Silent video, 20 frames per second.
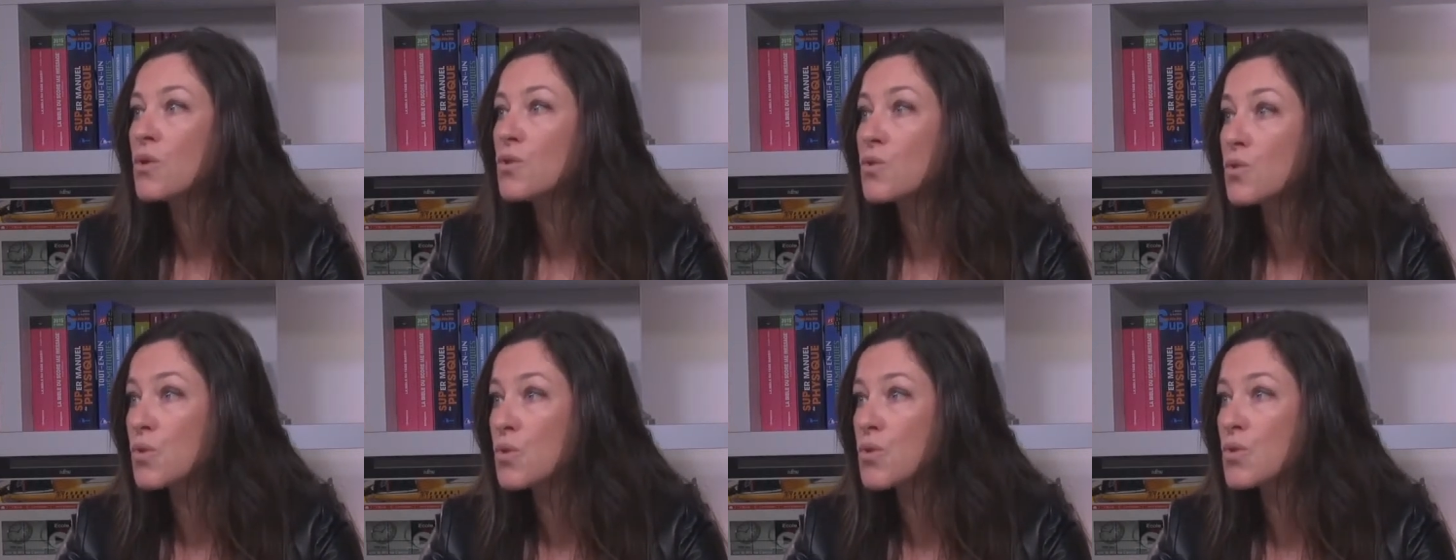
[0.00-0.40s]

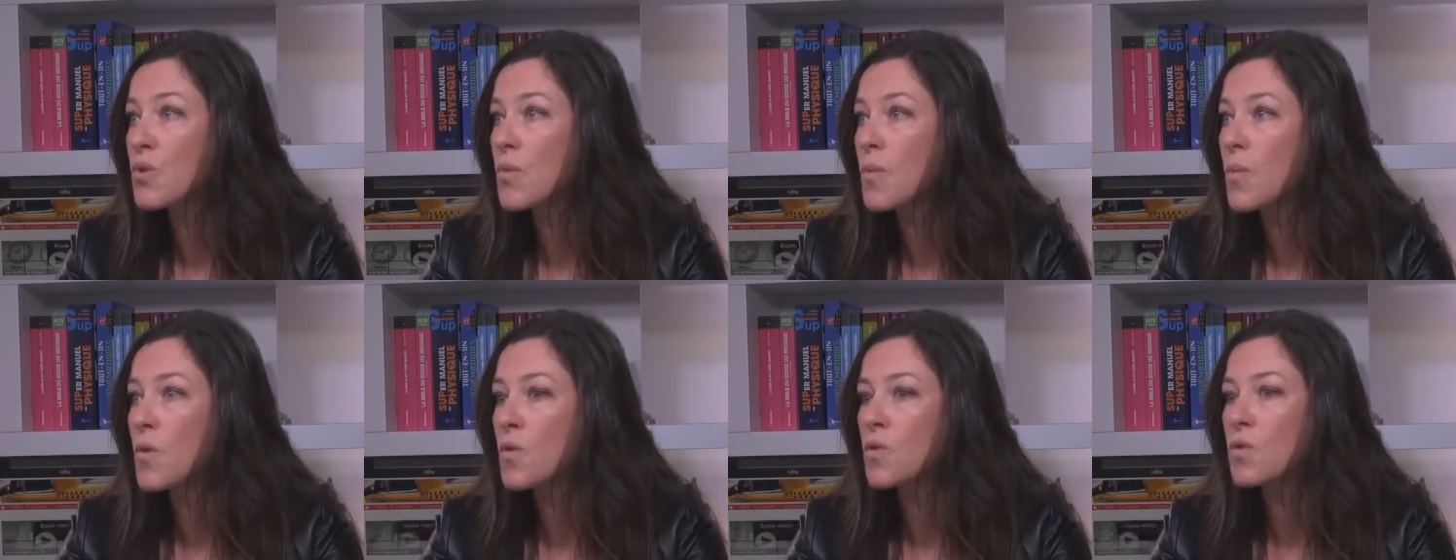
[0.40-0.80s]

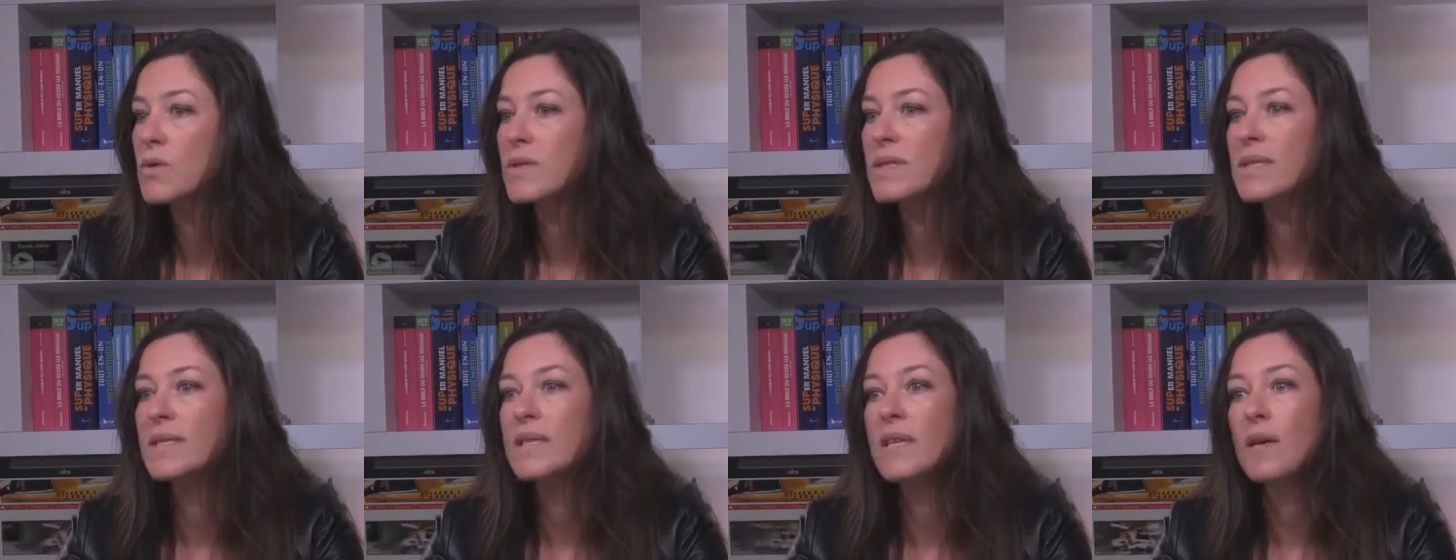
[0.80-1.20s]
justement au
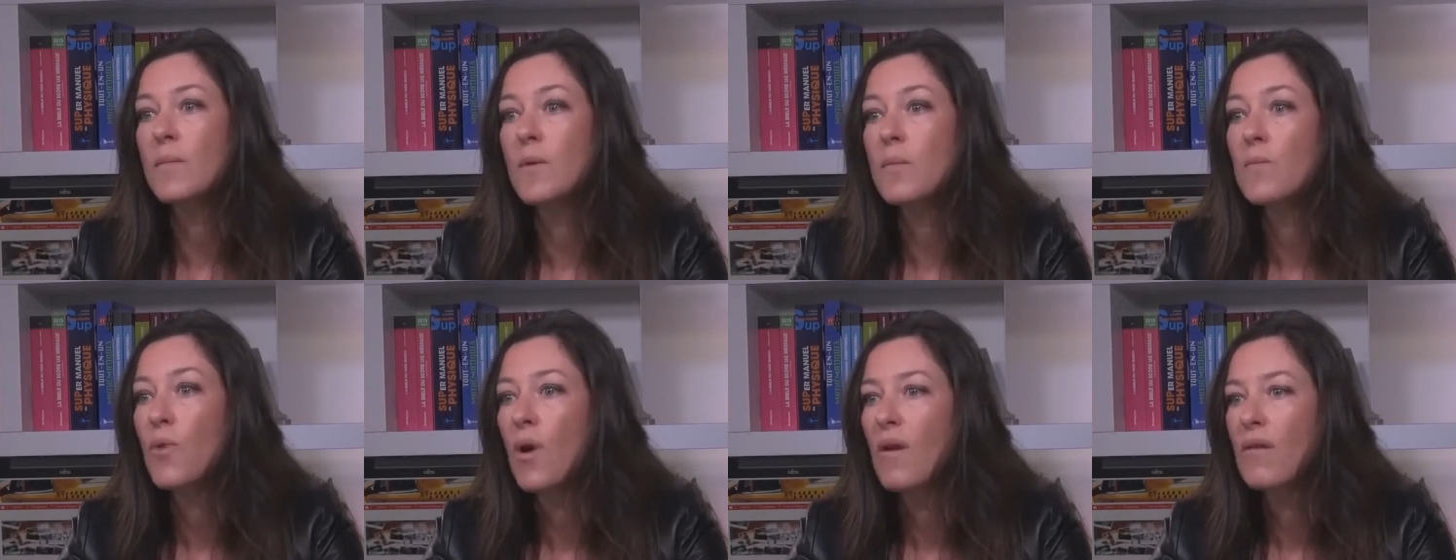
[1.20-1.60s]
quotidien,
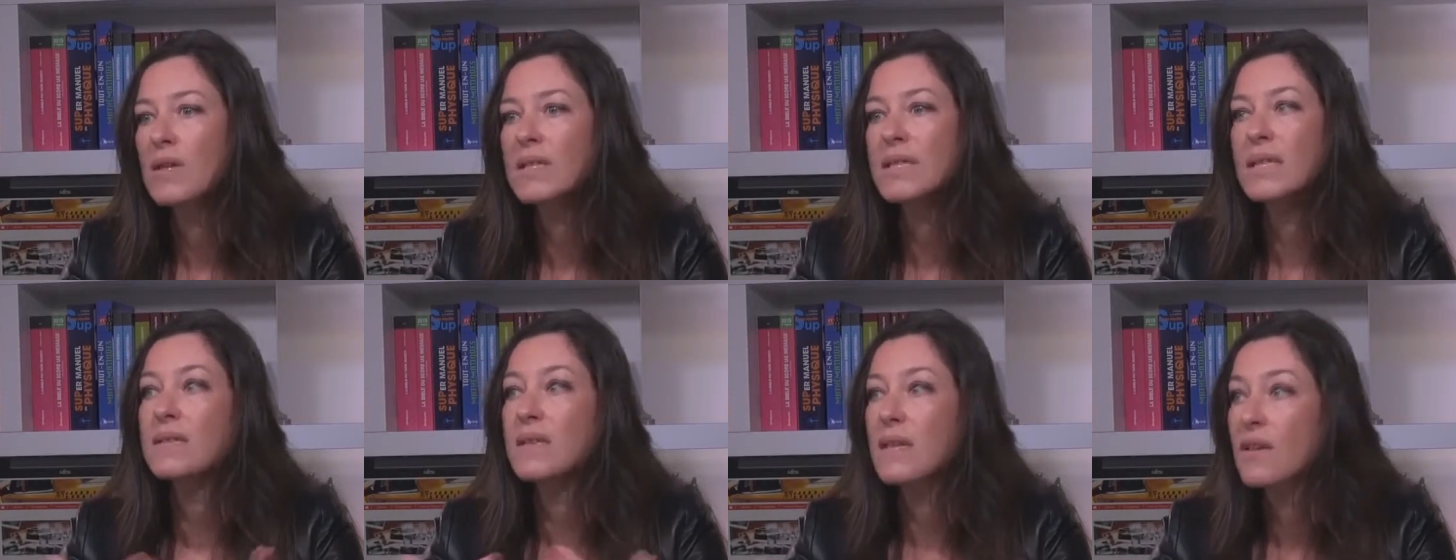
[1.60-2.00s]
ben, pour avoir
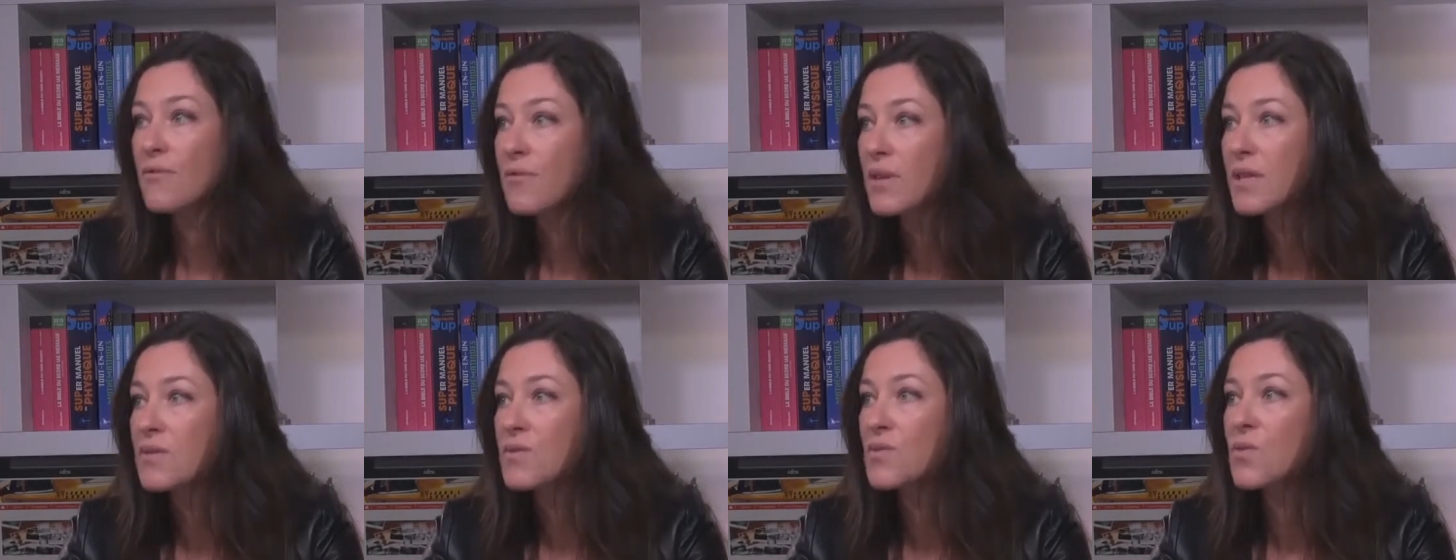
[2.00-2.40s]
cette
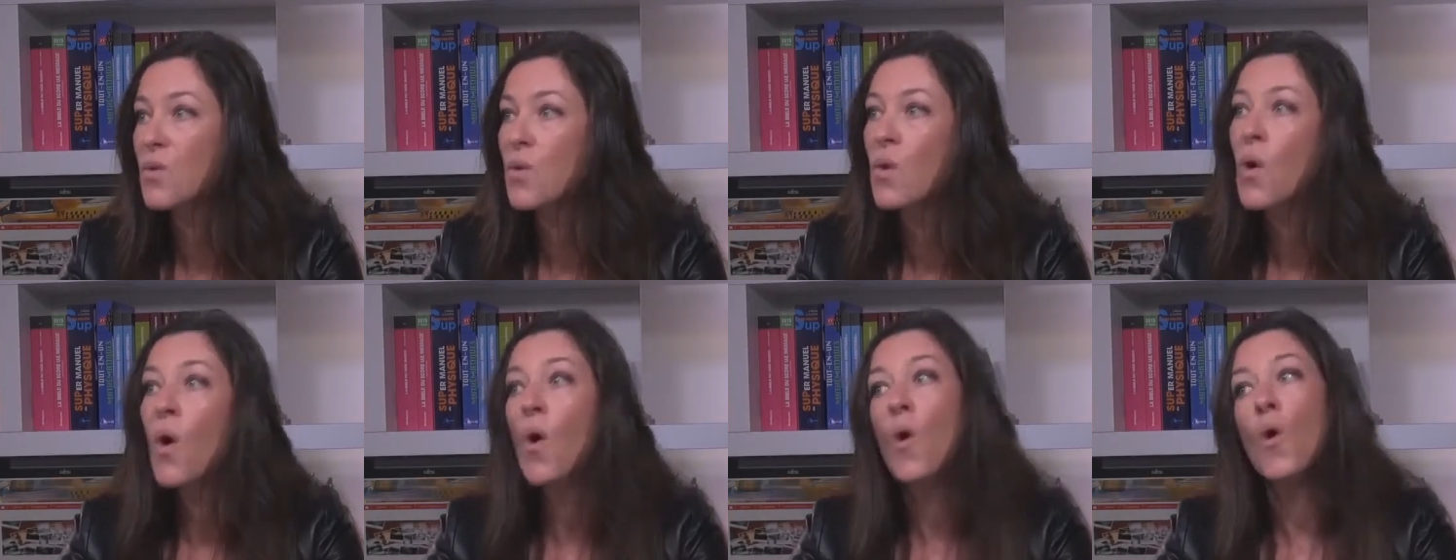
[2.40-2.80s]

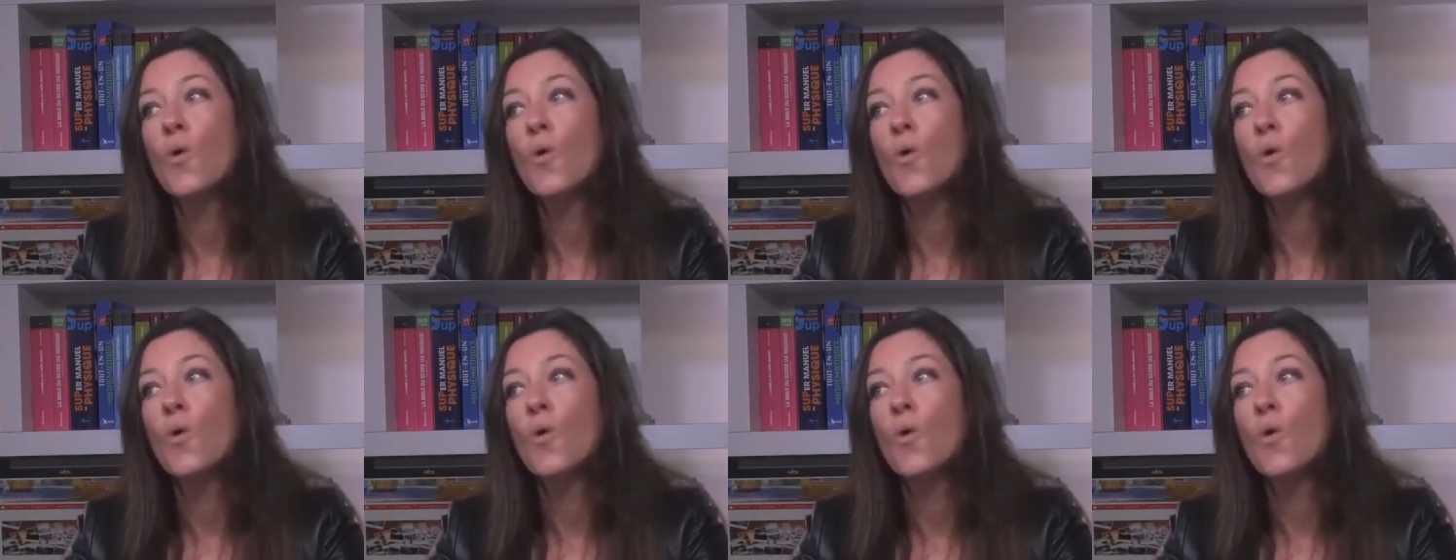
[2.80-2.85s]
réflexion